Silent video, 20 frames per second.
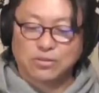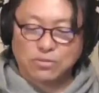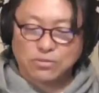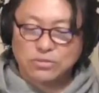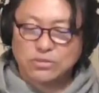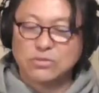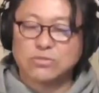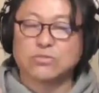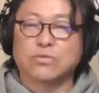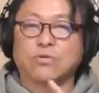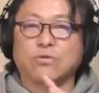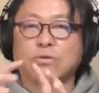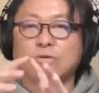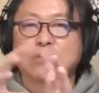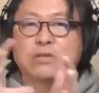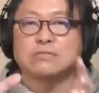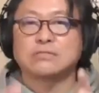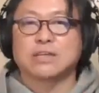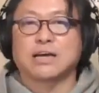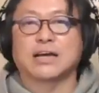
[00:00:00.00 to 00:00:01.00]
ちょっとこう大
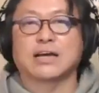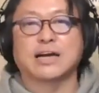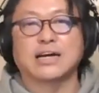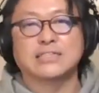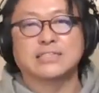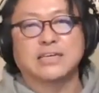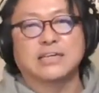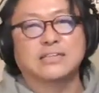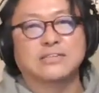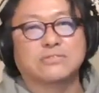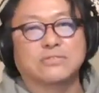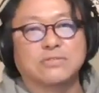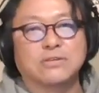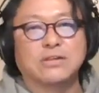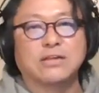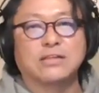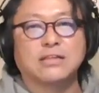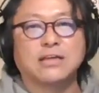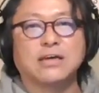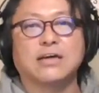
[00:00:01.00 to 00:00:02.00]
きくてガチャッと
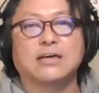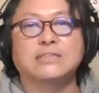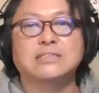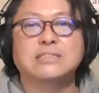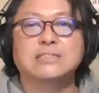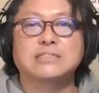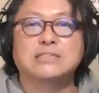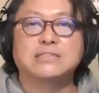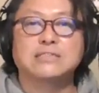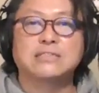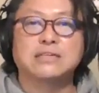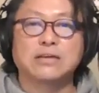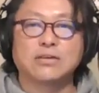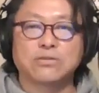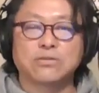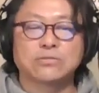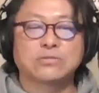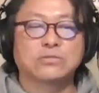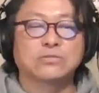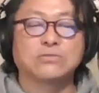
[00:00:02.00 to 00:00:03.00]
入れて選
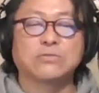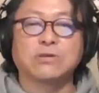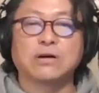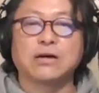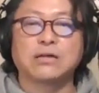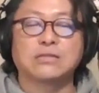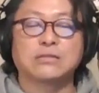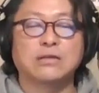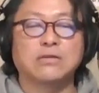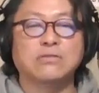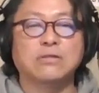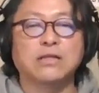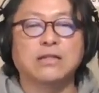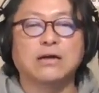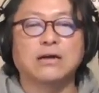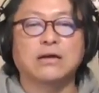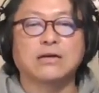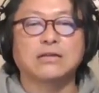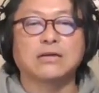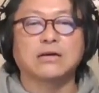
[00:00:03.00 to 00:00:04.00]
曲するのがあってほんで
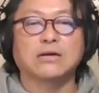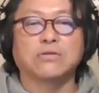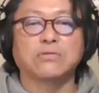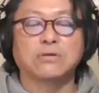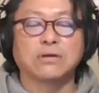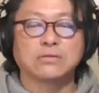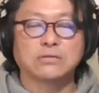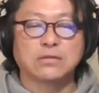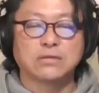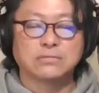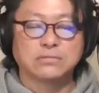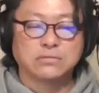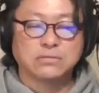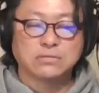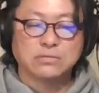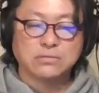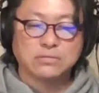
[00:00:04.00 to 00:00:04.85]
なんかなんか音楽聴く